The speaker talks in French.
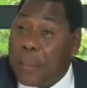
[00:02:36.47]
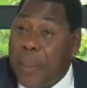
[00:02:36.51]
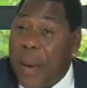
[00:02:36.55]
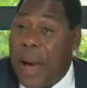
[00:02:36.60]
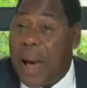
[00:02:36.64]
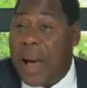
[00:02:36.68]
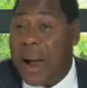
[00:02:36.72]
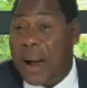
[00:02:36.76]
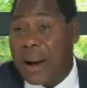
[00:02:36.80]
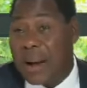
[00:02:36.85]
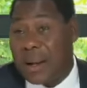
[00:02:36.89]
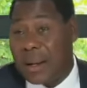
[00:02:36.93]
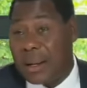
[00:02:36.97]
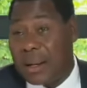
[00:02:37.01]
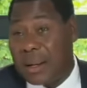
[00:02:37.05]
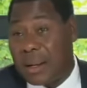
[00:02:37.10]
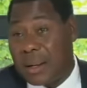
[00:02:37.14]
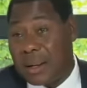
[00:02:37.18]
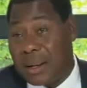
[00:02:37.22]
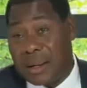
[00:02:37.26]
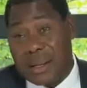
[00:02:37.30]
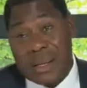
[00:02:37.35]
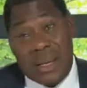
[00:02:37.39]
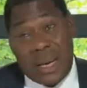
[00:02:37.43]
part
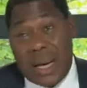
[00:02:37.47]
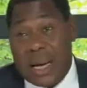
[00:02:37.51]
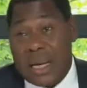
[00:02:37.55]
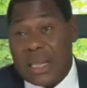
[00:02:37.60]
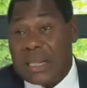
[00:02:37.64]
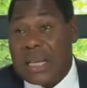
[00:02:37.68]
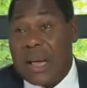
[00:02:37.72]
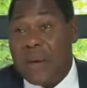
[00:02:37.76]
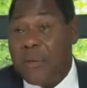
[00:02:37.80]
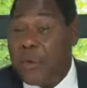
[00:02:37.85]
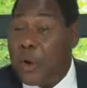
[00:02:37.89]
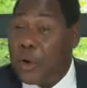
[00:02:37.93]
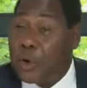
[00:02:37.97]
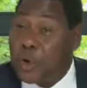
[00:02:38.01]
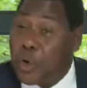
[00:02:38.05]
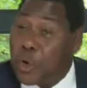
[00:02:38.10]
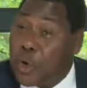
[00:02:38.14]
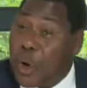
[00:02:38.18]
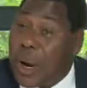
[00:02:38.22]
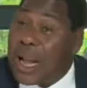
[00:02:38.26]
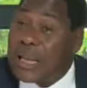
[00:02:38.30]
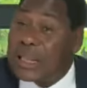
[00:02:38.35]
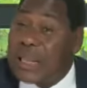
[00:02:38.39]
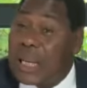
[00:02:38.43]
qui est réservée
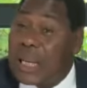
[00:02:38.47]
aujourd'hui à la